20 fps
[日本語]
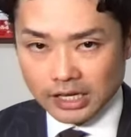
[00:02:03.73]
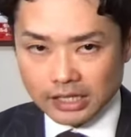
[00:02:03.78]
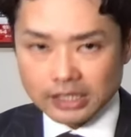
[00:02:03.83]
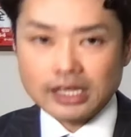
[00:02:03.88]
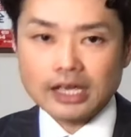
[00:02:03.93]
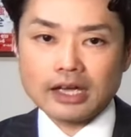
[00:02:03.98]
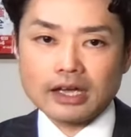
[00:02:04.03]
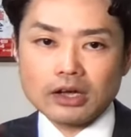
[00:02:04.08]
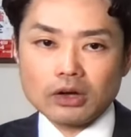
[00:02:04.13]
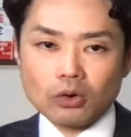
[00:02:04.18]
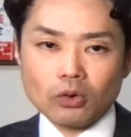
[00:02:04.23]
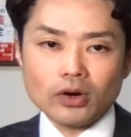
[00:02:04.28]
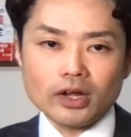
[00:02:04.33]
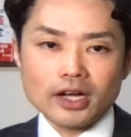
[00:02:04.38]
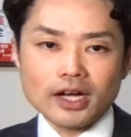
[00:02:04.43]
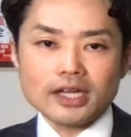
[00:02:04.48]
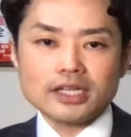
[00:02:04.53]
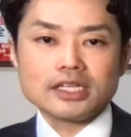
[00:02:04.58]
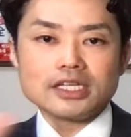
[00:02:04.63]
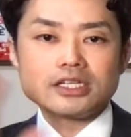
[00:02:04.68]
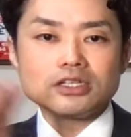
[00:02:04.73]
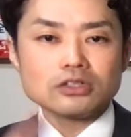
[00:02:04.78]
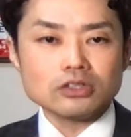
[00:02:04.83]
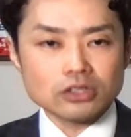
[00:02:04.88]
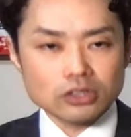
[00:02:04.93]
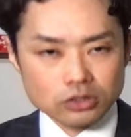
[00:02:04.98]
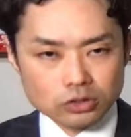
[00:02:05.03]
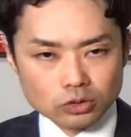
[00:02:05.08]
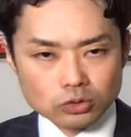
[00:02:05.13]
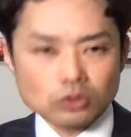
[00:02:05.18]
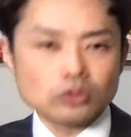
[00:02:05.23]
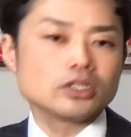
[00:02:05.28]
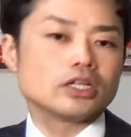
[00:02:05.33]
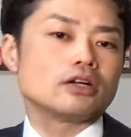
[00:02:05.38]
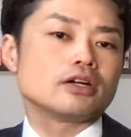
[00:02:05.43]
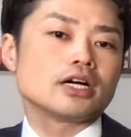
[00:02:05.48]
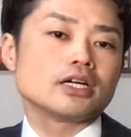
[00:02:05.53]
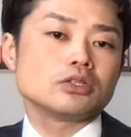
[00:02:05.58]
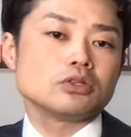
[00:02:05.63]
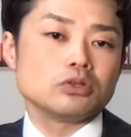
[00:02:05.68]
で、これが低いとどうな
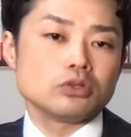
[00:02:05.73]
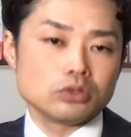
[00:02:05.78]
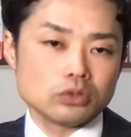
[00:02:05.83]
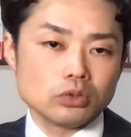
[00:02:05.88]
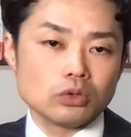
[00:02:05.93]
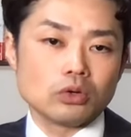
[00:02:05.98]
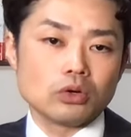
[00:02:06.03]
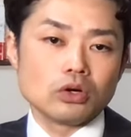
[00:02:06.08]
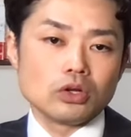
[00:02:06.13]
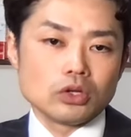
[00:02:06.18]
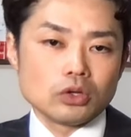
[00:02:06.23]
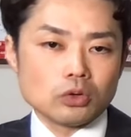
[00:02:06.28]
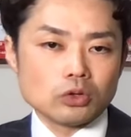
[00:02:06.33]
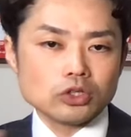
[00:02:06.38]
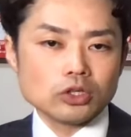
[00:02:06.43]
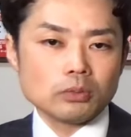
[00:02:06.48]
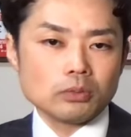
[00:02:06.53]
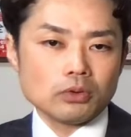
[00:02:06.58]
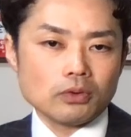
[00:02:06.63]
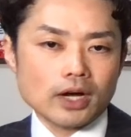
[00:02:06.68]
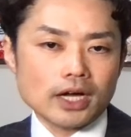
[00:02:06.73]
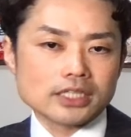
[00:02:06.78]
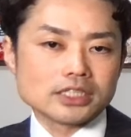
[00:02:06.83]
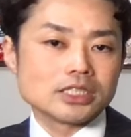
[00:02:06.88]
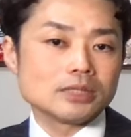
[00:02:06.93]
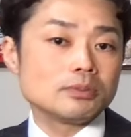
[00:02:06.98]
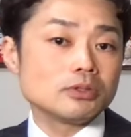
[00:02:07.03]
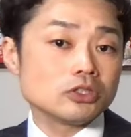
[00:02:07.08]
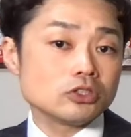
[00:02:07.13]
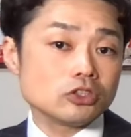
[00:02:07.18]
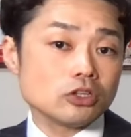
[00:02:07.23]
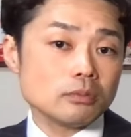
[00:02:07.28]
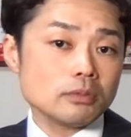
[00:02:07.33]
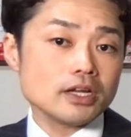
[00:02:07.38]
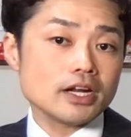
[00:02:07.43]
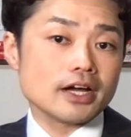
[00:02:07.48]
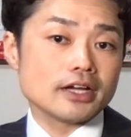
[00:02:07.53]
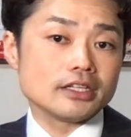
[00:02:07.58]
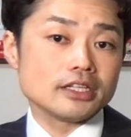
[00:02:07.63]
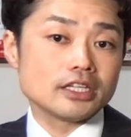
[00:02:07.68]
るかというと、子供は自分の未
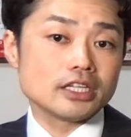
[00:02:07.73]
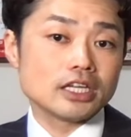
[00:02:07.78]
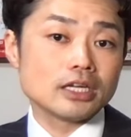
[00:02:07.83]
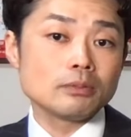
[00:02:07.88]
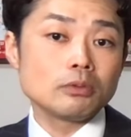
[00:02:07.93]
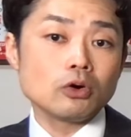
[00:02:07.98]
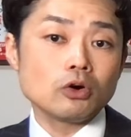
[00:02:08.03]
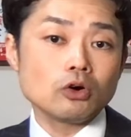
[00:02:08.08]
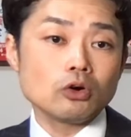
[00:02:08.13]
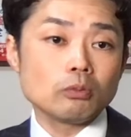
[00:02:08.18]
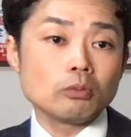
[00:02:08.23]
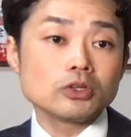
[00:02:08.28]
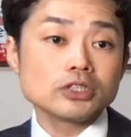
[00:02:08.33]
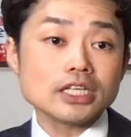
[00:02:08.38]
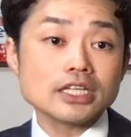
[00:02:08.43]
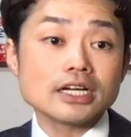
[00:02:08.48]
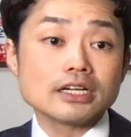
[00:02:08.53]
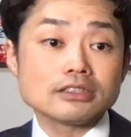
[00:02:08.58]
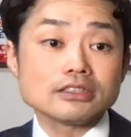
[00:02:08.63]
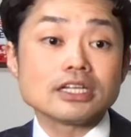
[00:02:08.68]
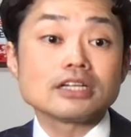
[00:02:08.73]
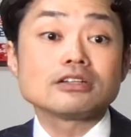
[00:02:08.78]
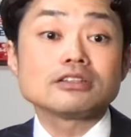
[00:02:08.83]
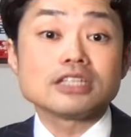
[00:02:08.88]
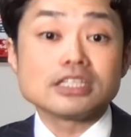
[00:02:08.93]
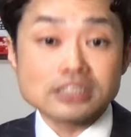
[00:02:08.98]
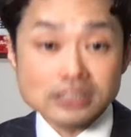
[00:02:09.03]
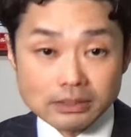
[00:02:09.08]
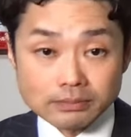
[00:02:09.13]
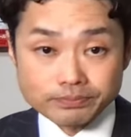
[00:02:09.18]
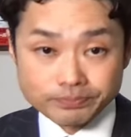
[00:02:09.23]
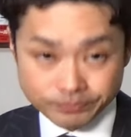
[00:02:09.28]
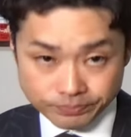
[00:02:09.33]
来に希望を持てなくなるんですね。